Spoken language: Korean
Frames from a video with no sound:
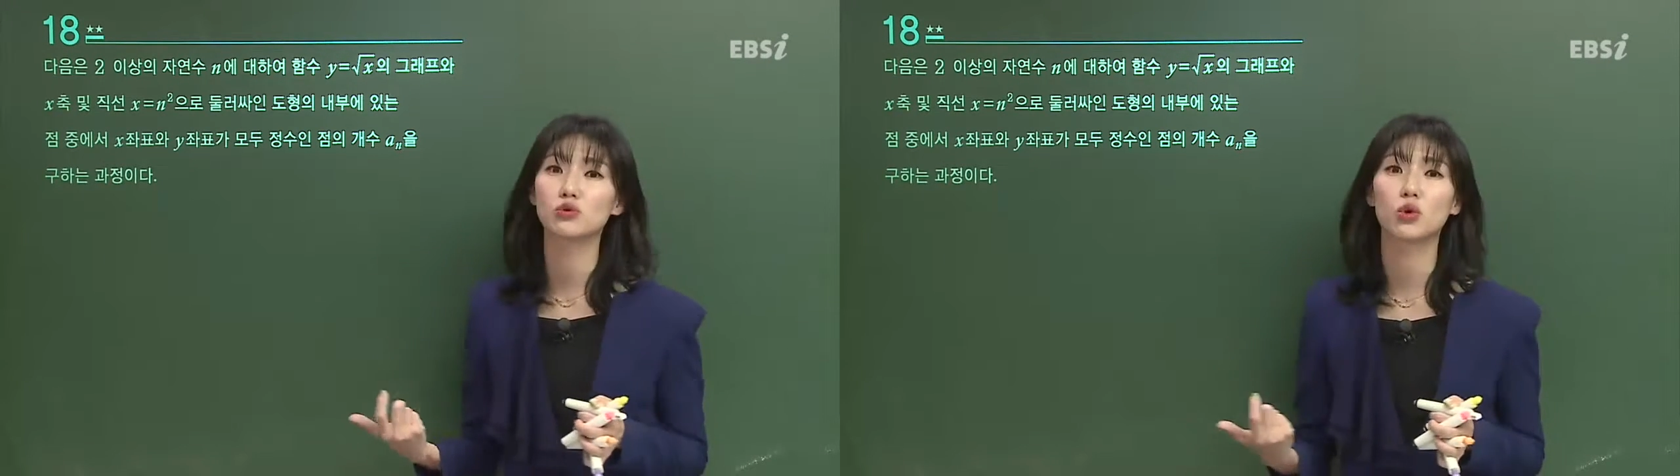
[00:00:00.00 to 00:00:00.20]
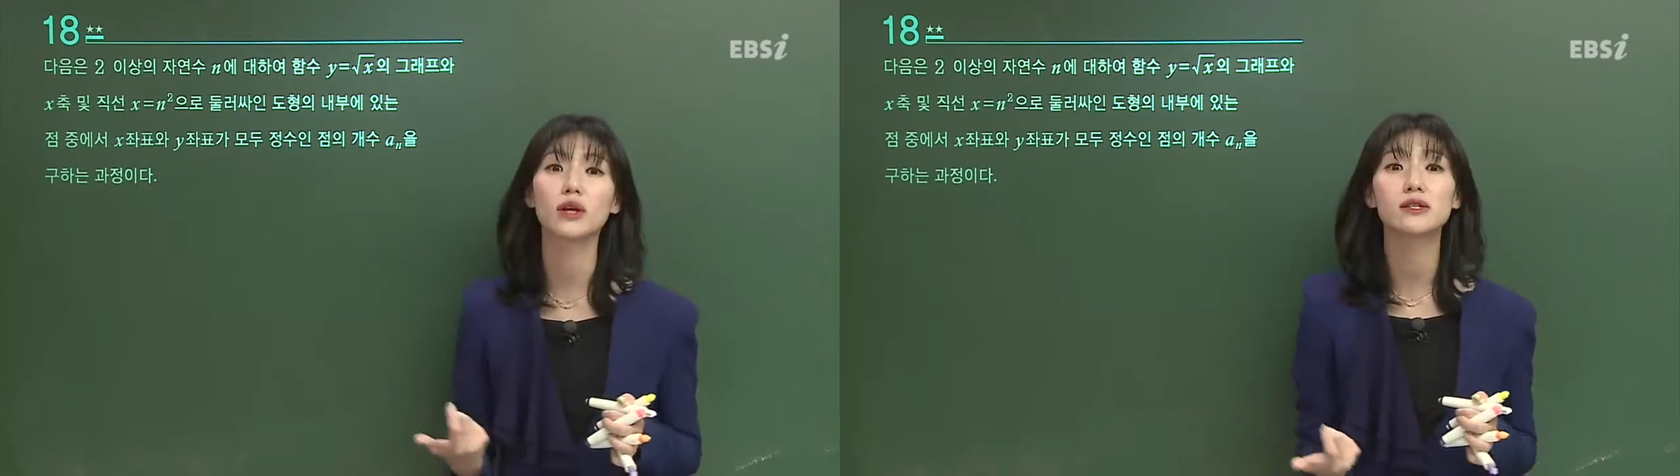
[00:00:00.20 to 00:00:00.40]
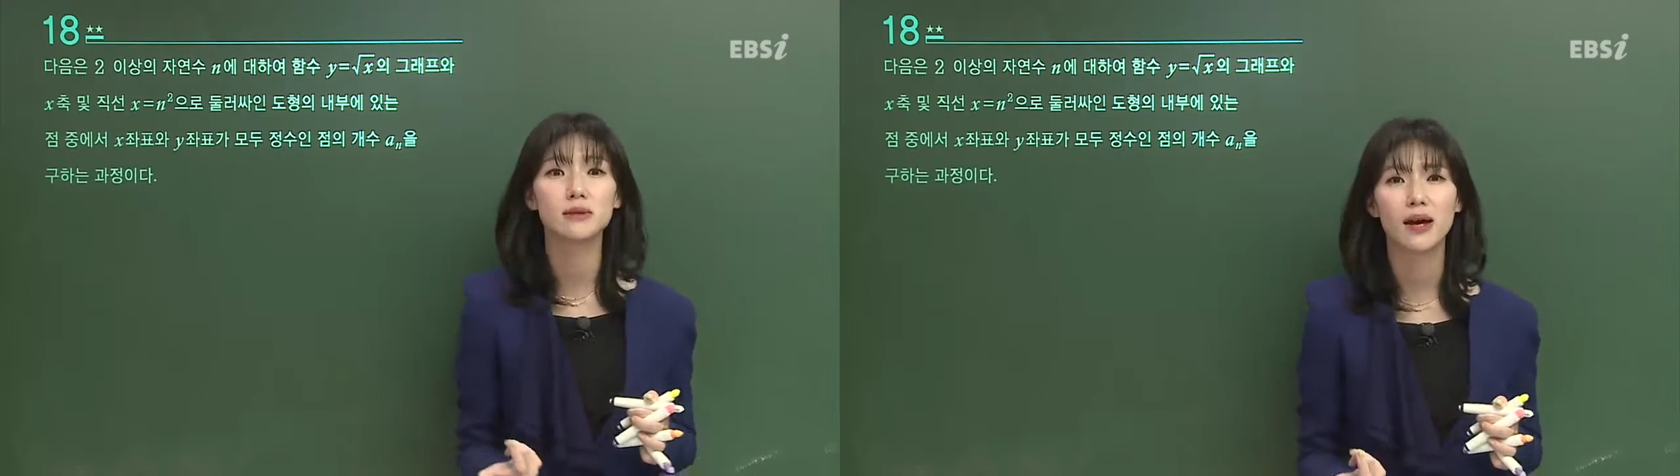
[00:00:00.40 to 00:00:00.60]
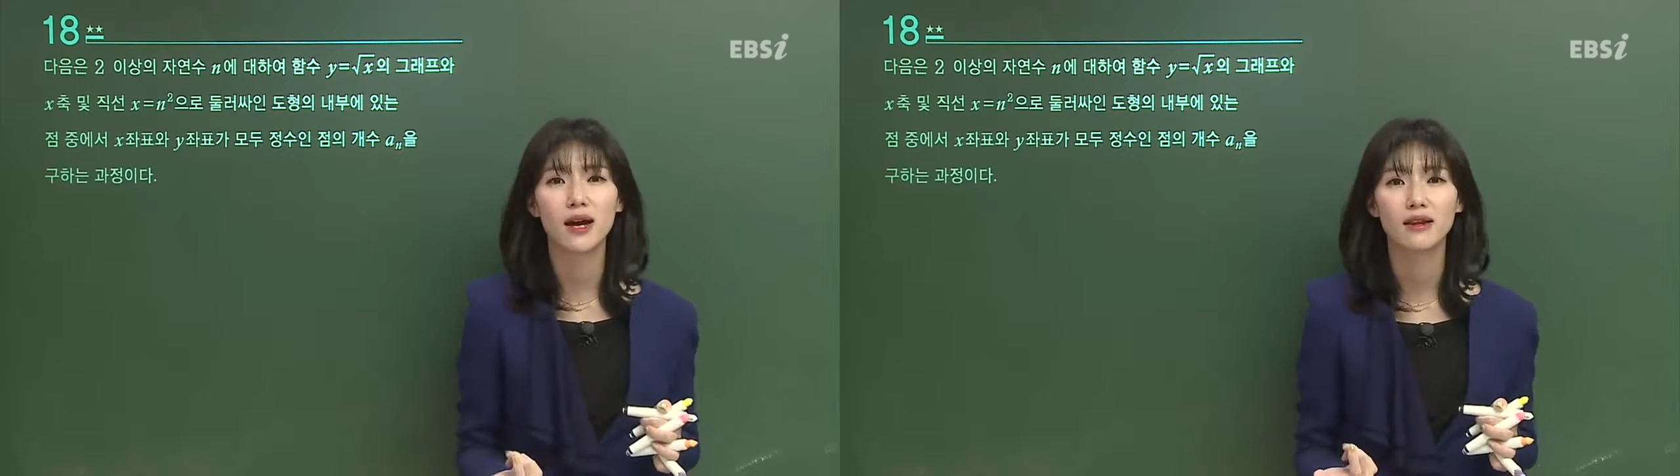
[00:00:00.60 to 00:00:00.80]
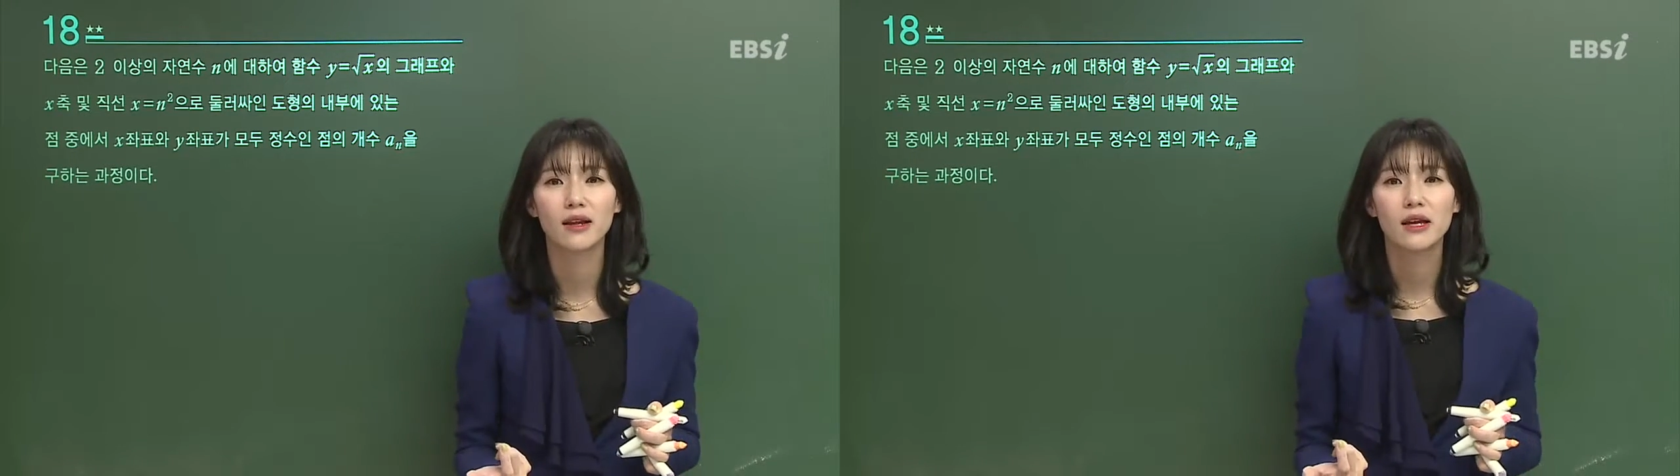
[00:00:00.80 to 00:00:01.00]

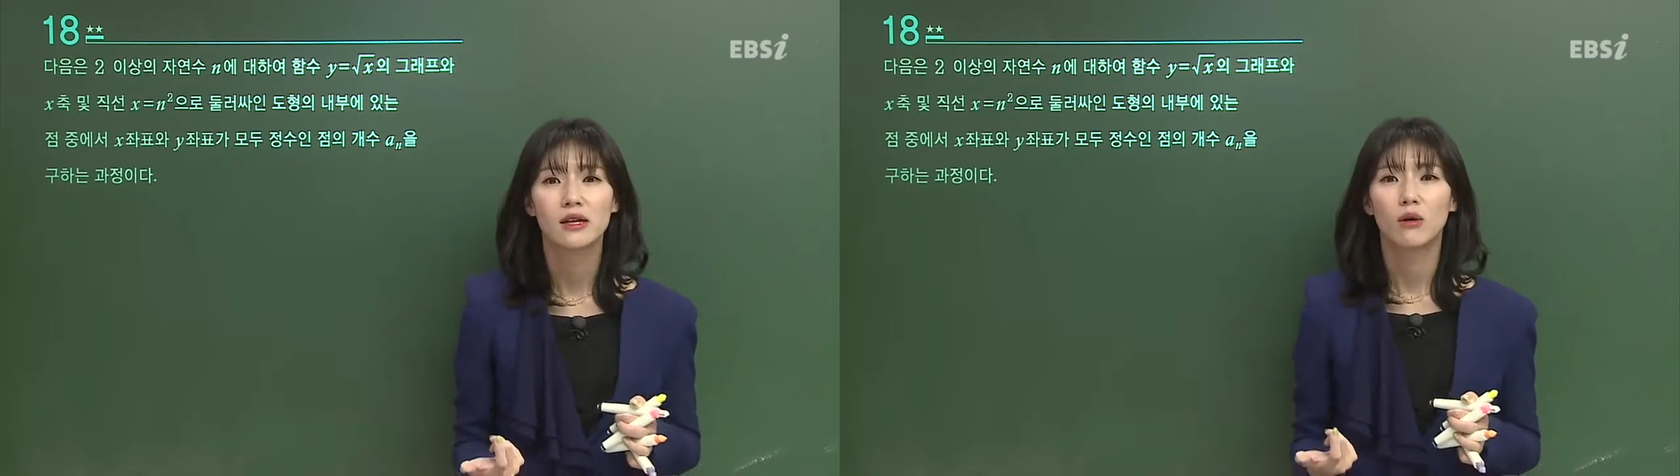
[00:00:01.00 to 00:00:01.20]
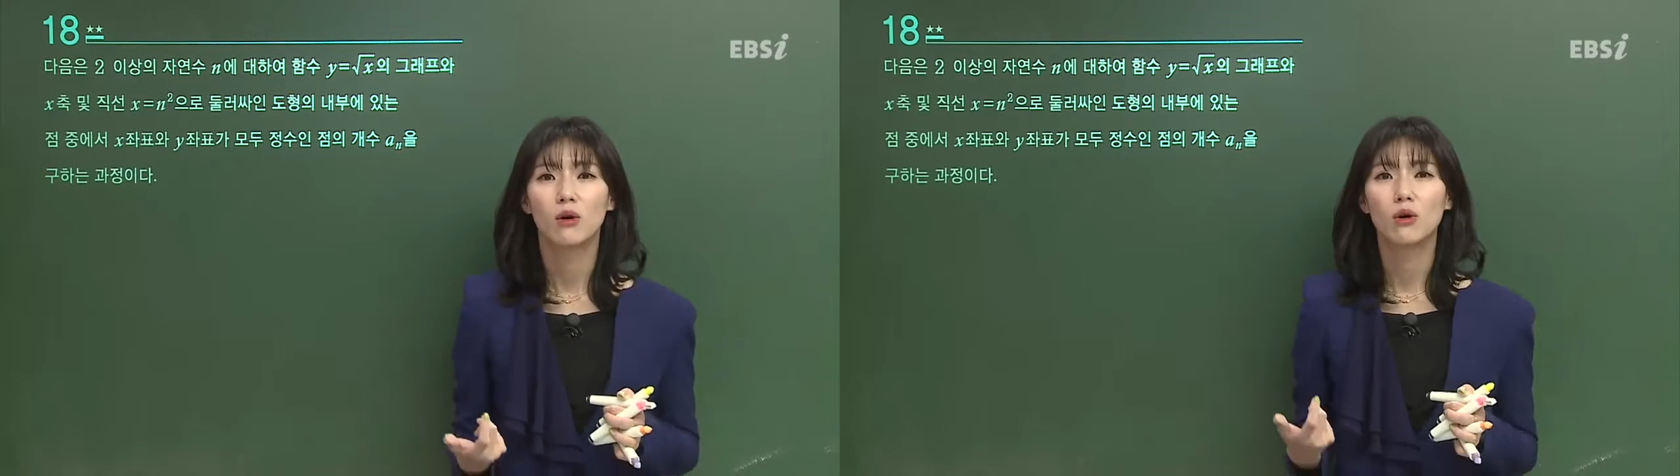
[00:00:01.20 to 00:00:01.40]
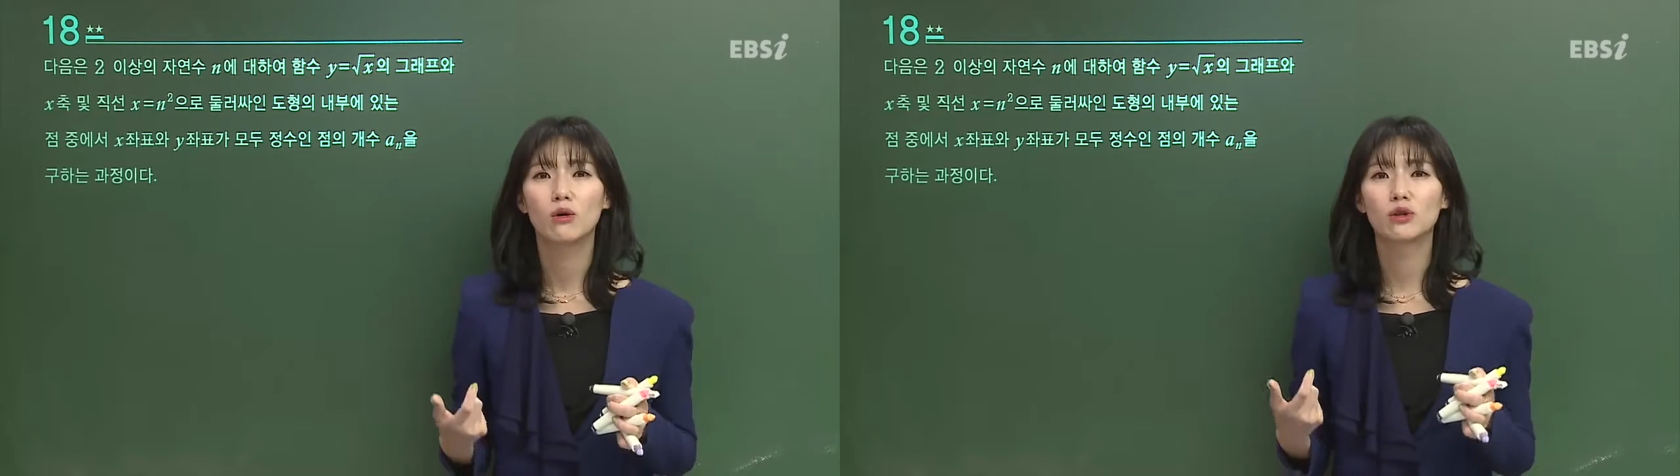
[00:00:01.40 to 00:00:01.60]
좋겠지만 어